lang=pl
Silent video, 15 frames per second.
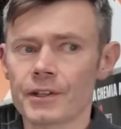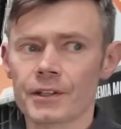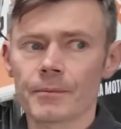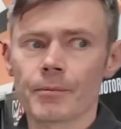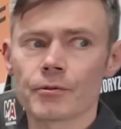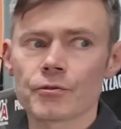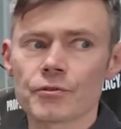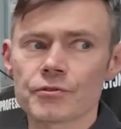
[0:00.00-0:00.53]
kiedy
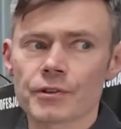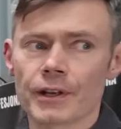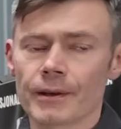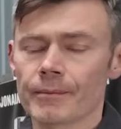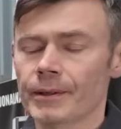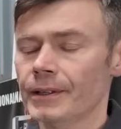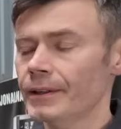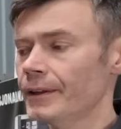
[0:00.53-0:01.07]

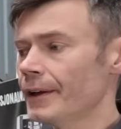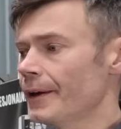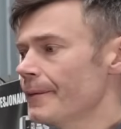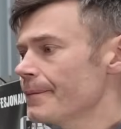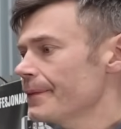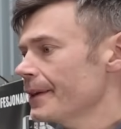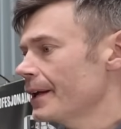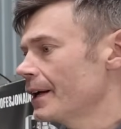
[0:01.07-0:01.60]
podróżujemy.
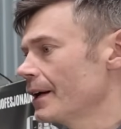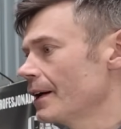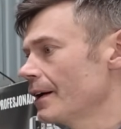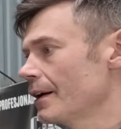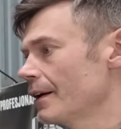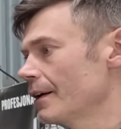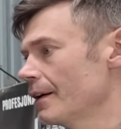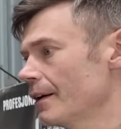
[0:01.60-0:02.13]

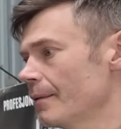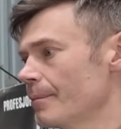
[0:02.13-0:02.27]
E,